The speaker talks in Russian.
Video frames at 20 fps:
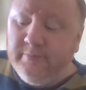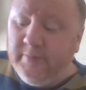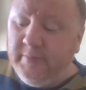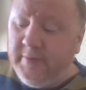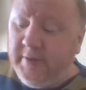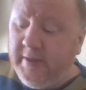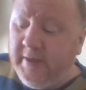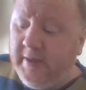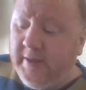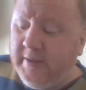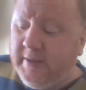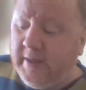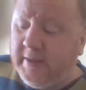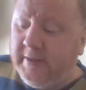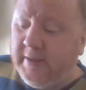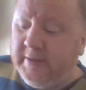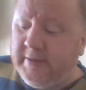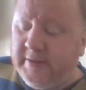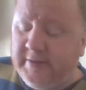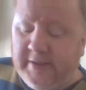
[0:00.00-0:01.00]
да,
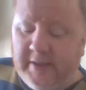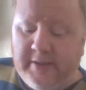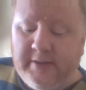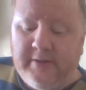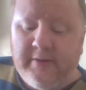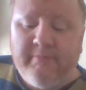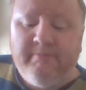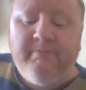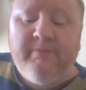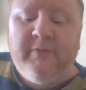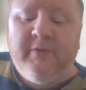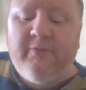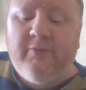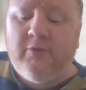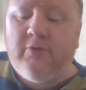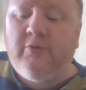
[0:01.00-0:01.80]
когда, так сказать, в